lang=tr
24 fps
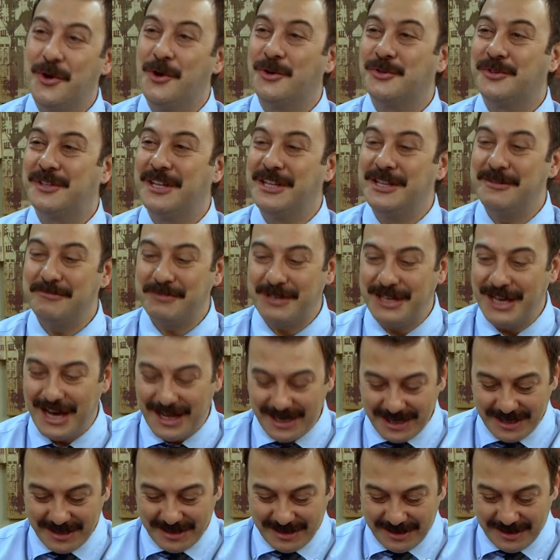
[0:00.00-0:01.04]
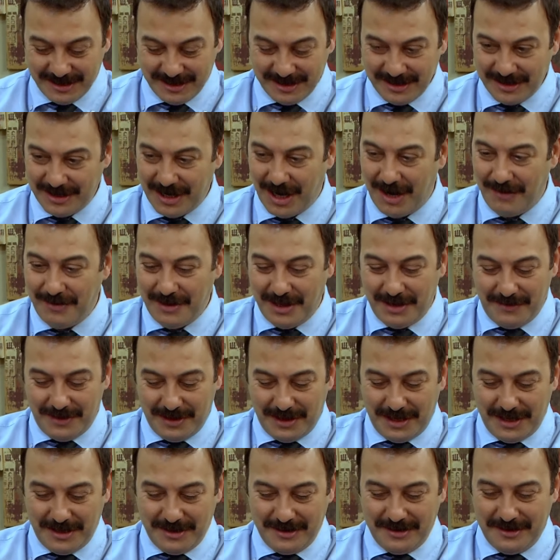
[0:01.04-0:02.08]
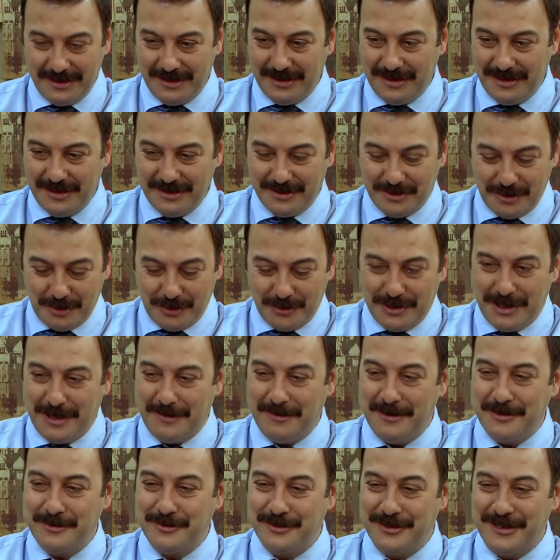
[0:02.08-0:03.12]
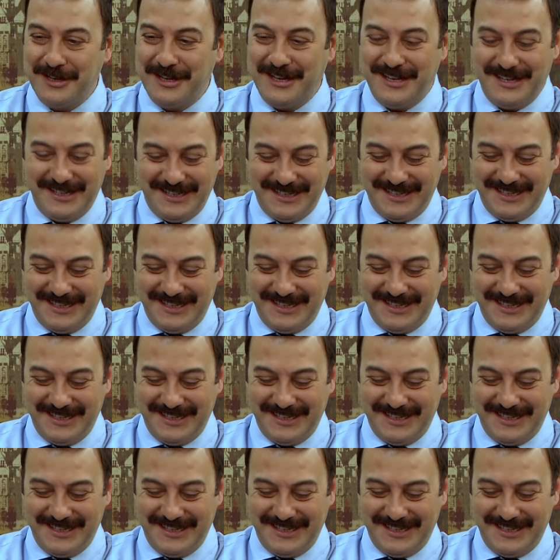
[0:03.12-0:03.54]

Yok dedim ki yani e, kahveler valla e, çok güzele benziyor ya.